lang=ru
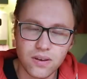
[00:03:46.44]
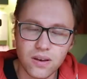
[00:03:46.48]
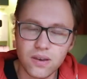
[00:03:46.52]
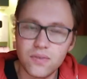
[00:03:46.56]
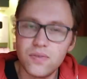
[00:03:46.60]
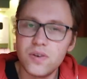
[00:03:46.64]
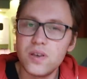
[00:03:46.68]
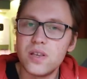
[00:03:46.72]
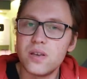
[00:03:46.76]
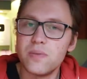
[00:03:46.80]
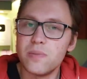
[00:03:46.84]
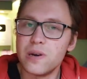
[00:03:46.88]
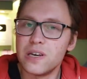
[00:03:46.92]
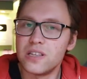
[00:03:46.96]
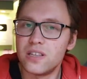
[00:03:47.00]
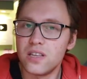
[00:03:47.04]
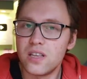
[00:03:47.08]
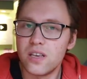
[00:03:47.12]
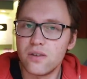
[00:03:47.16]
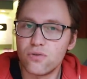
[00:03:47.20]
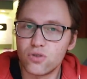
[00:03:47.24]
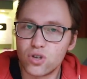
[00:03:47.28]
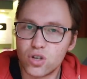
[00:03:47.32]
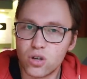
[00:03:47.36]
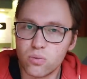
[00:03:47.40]
Видимо, эта
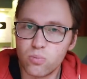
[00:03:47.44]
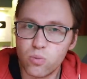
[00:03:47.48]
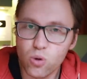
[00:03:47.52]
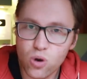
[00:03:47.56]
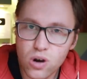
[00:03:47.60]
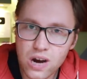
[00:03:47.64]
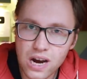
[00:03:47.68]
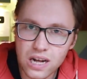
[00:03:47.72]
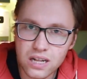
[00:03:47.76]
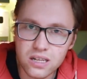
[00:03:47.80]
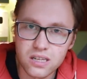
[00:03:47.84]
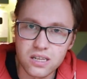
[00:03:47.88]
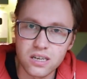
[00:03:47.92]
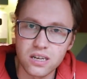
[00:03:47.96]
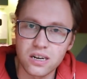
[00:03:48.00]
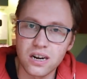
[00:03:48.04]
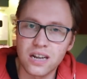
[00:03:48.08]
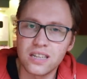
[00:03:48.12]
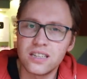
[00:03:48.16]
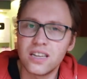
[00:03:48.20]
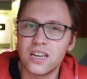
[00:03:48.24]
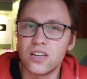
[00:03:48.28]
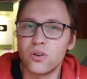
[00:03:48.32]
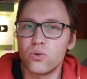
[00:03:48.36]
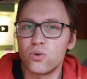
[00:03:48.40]
девушка бухгалтер,
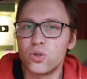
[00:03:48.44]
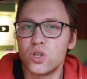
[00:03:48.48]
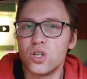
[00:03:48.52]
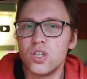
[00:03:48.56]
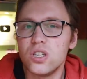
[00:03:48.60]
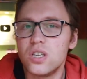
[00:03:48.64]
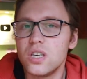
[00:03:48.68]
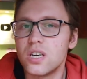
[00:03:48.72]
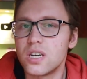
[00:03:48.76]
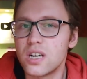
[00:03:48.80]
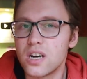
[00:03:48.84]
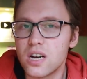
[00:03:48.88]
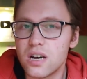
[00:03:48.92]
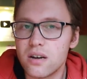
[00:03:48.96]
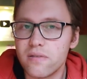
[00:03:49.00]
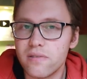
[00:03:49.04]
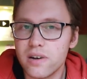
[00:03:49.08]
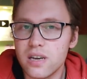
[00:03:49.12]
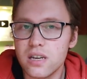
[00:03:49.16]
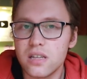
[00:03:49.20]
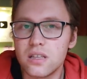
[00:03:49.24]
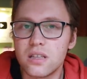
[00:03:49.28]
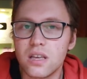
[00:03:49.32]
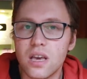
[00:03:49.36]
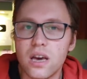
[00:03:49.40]
она очень тихо
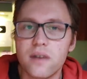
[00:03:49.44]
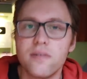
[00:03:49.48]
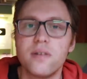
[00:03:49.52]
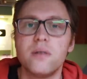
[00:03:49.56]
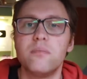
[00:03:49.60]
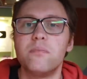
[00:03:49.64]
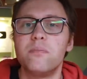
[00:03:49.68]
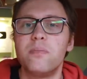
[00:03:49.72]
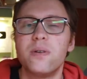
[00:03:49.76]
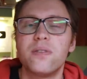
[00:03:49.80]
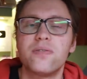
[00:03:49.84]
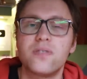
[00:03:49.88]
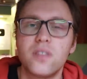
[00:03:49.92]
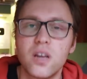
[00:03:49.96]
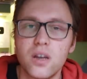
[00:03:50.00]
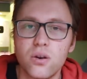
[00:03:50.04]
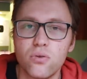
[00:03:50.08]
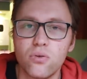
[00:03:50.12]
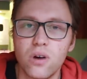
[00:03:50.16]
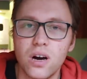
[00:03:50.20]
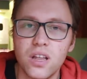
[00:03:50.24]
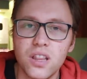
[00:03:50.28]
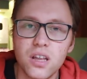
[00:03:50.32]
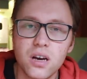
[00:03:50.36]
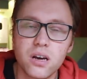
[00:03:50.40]
говорит, я вам
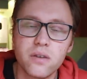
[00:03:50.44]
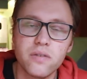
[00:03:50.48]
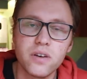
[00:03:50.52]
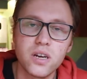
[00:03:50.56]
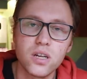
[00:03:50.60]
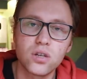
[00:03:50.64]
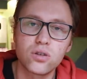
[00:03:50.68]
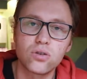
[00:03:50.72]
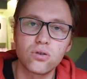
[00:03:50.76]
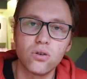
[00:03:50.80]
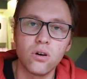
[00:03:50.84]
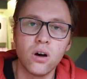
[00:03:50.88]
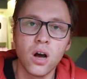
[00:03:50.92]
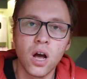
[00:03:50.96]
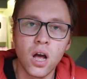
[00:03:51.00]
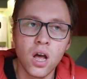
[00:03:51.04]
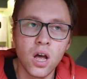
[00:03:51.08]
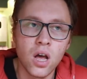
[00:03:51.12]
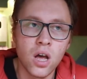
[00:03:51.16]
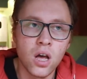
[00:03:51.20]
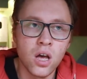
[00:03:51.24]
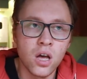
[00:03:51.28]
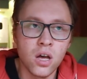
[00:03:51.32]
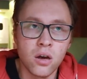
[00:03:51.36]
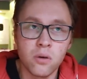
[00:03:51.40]
повторю, она говорит, что
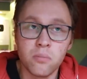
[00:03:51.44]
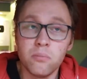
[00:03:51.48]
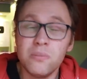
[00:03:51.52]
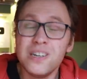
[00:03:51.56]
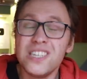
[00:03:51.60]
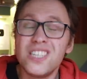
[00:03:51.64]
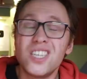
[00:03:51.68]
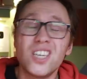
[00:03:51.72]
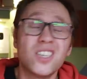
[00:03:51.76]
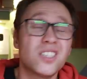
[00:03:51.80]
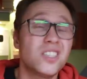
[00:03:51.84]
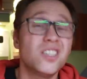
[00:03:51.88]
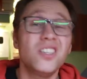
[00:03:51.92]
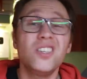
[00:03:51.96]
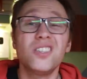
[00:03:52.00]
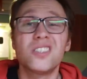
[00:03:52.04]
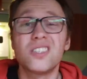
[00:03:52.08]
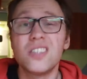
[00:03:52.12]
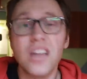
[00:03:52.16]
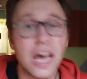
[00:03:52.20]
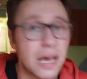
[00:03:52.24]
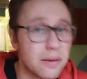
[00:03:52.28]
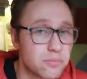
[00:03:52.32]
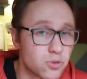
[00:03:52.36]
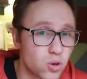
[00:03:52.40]
мы сейчас не
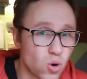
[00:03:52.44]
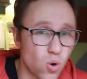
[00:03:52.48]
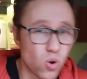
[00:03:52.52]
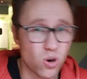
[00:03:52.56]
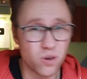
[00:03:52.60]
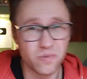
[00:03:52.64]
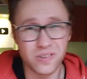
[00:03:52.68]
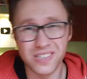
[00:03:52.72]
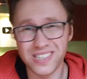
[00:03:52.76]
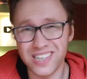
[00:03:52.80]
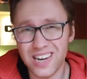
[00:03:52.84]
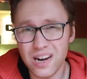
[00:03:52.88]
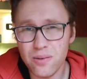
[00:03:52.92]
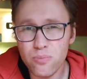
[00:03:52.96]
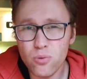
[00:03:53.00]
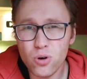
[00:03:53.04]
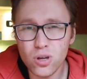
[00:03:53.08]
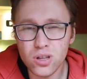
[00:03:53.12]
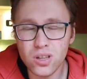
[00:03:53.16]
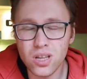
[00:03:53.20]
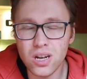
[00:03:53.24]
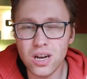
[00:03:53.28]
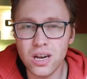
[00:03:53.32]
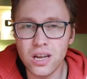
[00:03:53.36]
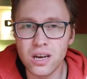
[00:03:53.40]
знаем, сколько вы
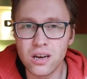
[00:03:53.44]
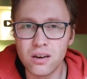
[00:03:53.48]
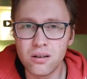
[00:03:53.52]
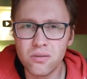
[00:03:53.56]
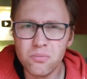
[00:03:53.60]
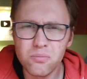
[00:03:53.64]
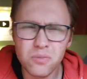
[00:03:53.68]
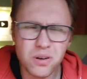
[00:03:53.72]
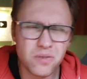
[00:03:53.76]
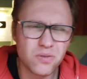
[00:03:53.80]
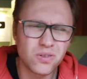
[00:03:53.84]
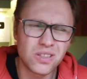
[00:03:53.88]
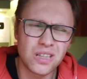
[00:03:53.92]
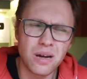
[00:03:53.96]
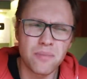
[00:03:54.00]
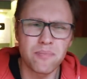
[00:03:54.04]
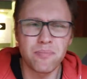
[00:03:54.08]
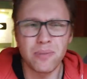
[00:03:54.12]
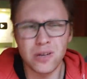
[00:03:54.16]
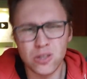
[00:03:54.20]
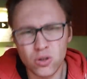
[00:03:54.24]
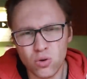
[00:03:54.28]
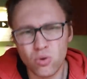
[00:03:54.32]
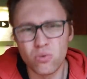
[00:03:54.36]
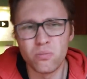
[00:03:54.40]
заработали, мы вот
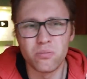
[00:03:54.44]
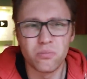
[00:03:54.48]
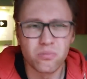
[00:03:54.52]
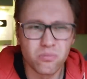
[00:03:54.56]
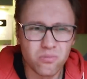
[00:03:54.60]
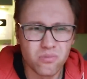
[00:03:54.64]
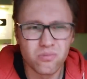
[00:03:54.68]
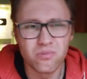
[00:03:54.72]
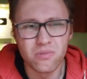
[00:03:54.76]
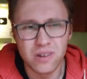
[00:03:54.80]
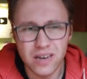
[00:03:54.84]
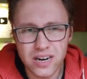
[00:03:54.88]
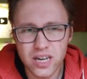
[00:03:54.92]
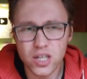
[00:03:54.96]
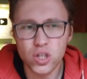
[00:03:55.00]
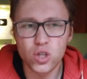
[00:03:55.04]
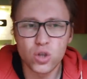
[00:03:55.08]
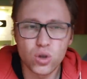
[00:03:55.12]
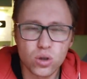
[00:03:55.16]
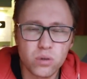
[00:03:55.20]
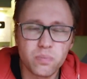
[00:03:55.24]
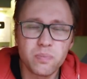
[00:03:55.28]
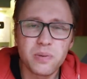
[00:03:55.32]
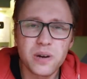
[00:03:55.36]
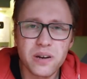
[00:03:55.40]
там потом
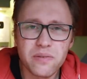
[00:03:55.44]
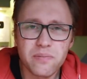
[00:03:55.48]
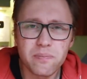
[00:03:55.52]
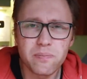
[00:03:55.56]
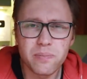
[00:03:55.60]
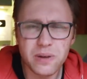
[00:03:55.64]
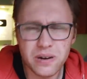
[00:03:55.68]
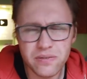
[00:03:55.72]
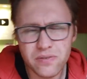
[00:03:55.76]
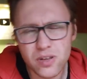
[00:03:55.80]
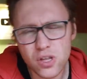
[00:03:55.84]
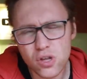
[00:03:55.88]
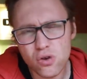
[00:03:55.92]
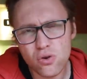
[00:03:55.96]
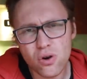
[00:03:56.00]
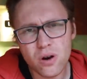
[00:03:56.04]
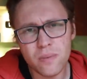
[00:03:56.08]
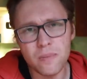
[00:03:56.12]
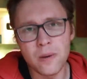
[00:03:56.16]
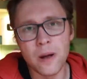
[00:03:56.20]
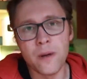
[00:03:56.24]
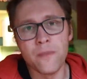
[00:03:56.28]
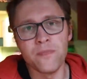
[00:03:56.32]
расчет проведем,